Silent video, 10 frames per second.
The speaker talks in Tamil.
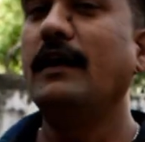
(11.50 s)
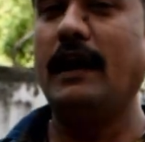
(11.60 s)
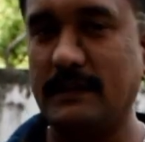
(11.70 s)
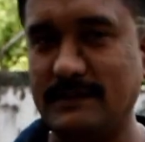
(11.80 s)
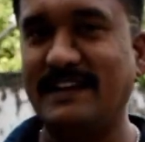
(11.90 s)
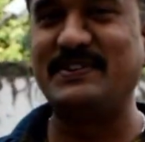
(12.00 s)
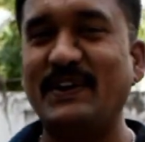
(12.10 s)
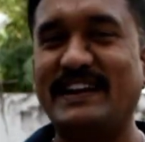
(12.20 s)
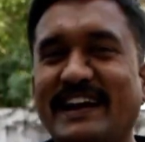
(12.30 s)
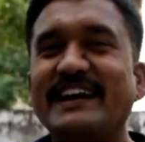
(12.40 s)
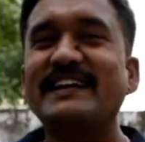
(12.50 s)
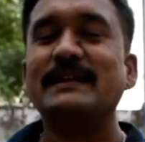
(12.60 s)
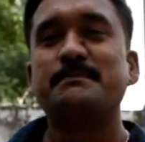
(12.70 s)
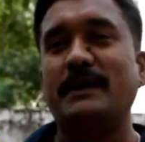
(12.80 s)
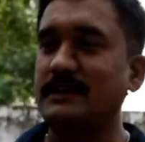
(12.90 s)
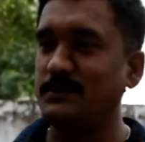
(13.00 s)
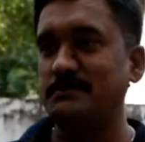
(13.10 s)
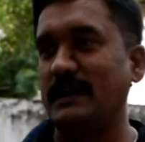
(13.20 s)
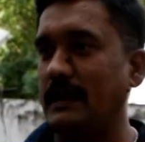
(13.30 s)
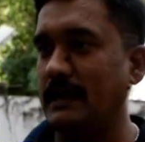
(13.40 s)
அதை நான் சொல்கிறேன் படம்
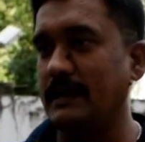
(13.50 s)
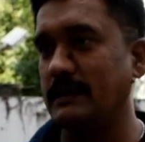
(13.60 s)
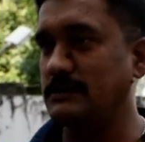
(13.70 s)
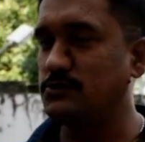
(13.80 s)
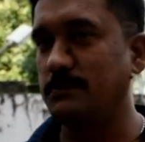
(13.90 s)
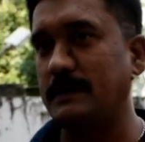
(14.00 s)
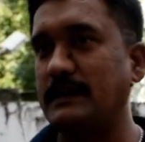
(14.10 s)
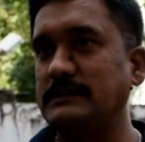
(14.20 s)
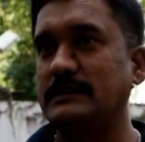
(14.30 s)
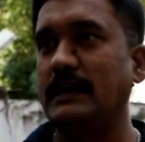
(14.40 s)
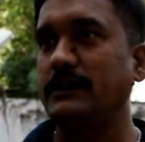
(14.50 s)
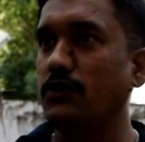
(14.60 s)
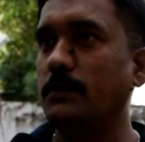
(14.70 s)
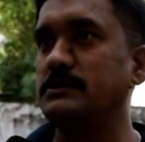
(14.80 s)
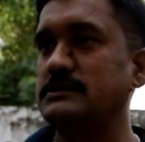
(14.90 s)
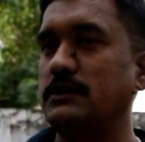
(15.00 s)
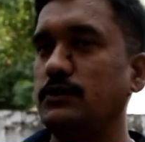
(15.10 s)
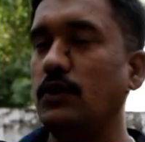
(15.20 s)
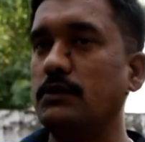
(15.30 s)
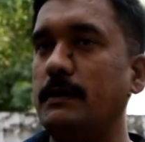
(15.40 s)
ரொம்ப அழகாக இருக்குது சூப்பராக நடிச்சிருக்காங்க யோபி சார்
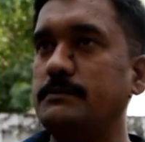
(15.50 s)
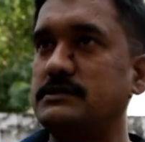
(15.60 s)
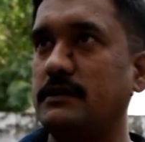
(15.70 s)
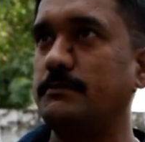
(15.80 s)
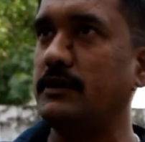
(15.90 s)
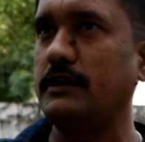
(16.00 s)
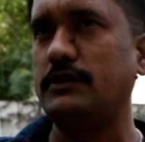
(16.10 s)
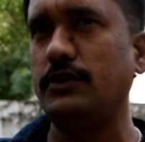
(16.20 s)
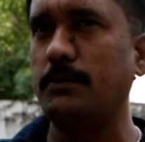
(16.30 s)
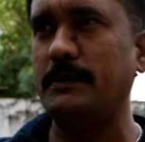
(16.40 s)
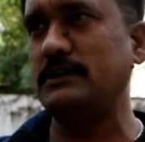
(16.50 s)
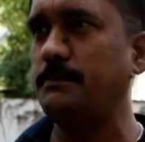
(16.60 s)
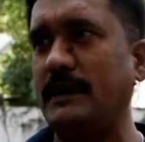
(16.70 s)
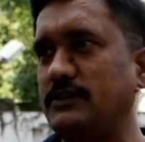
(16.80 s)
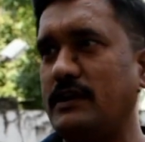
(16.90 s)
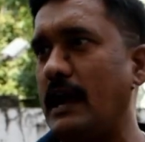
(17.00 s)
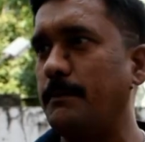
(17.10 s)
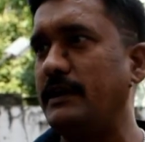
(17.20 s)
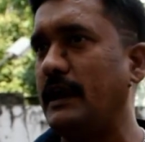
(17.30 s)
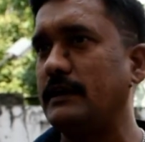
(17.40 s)
யோகி பாபு சார் நம்ம எத்தனையோ படத்தில் பார்த்துருக்கோம்
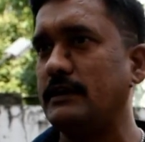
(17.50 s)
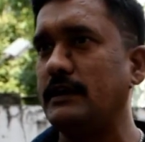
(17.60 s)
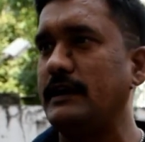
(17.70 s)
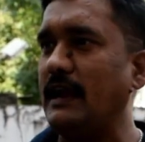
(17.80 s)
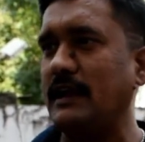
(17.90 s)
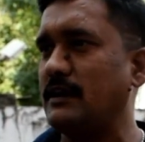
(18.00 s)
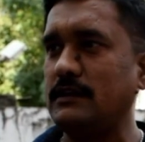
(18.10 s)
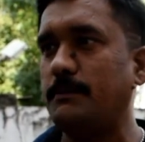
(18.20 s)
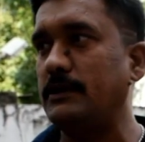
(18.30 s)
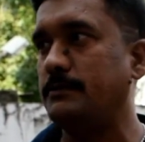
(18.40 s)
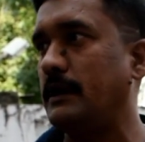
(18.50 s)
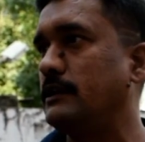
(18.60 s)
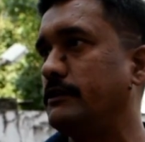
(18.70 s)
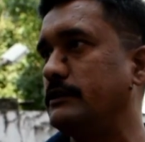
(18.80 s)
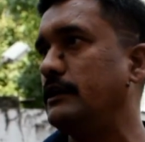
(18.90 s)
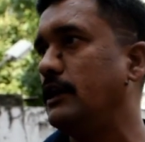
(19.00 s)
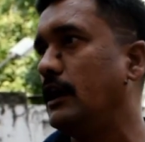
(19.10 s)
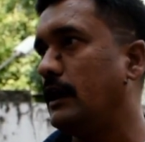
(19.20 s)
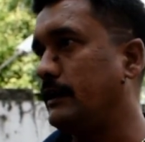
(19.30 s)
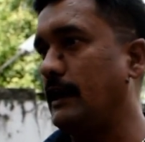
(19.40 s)
காமெடி ஆக்டர் டைலாக் அதெல்லாம் பார்த்துருவோம் இது வந்து
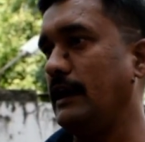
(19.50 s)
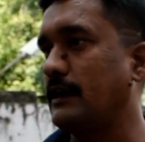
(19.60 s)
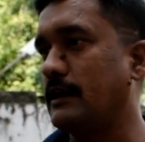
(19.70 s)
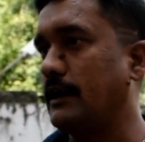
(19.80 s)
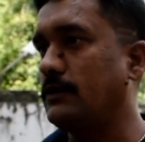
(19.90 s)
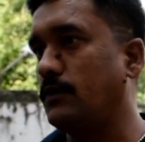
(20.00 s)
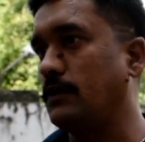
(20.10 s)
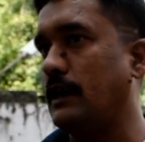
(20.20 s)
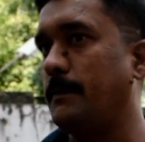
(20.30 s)
டைலாக் கிடையாது ஒரு